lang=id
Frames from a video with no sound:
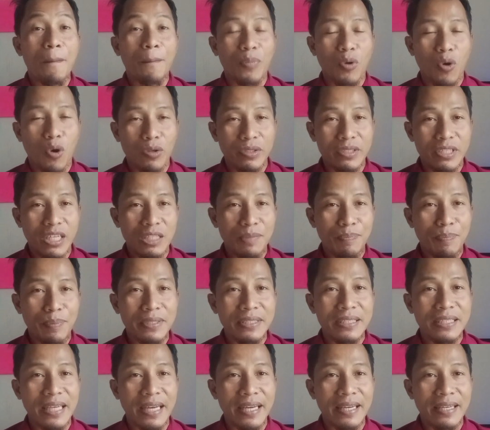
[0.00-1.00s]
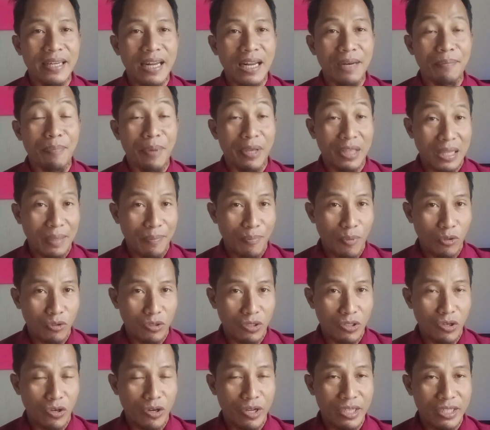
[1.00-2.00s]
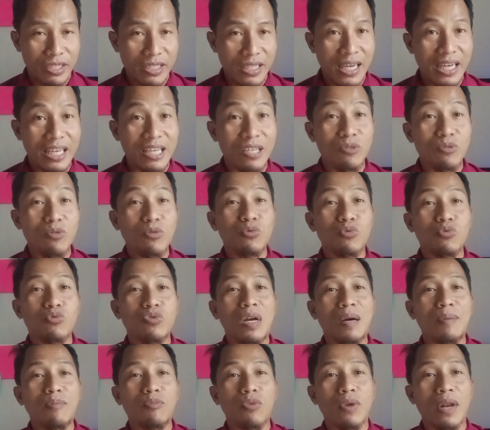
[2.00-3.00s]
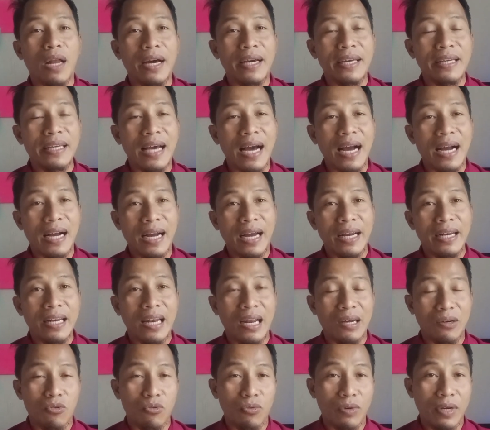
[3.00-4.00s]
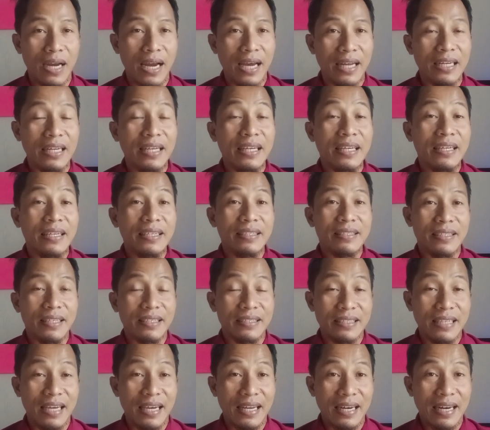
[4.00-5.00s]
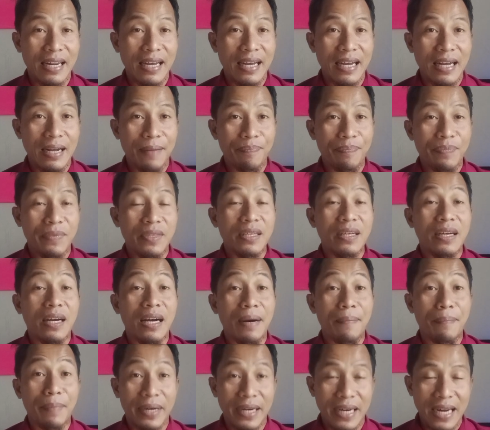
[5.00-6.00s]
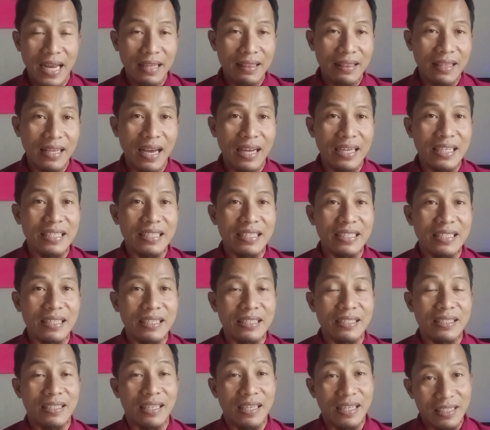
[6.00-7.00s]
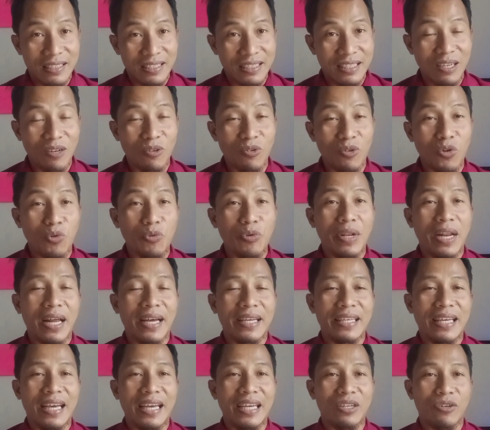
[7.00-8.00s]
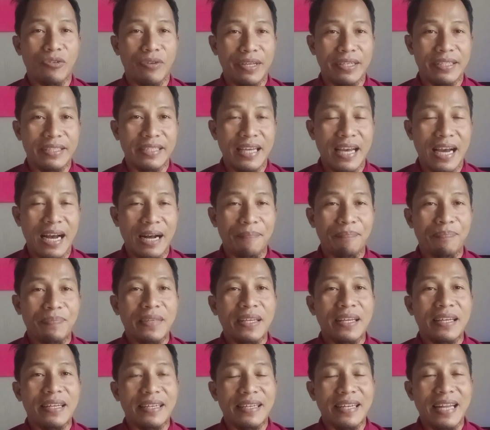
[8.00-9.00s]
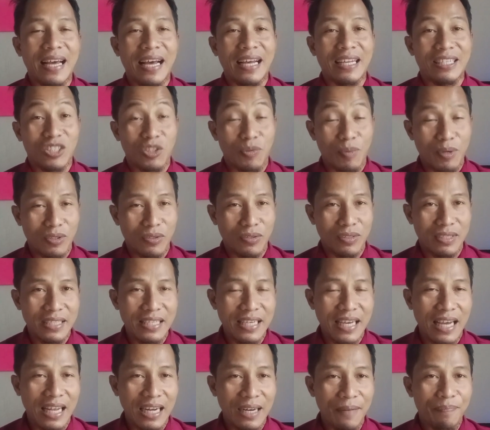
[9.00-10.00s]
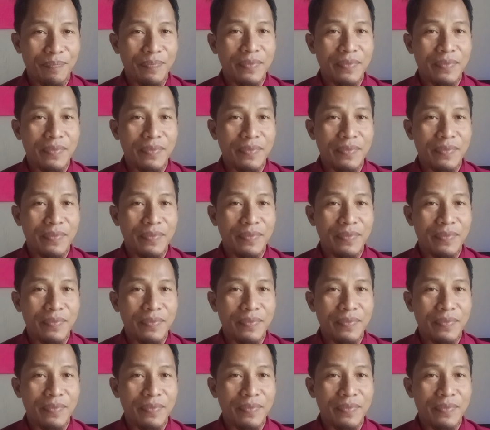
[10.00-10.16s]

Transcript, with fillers: proses pencairan PT Pos Indonesia itu sudah mulai akan dilakukan secara eh, merata di seluruh wilayah Indonesia. Nah, Sobat Sosial,